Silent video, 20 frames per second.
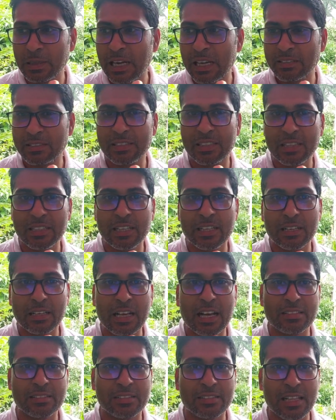গাছ কিনে
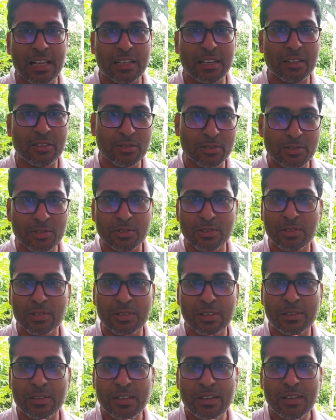গাছ লাগানোর জন্য
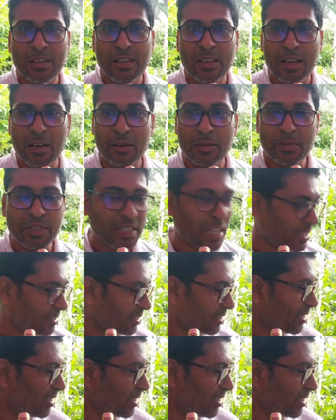আমি গাছ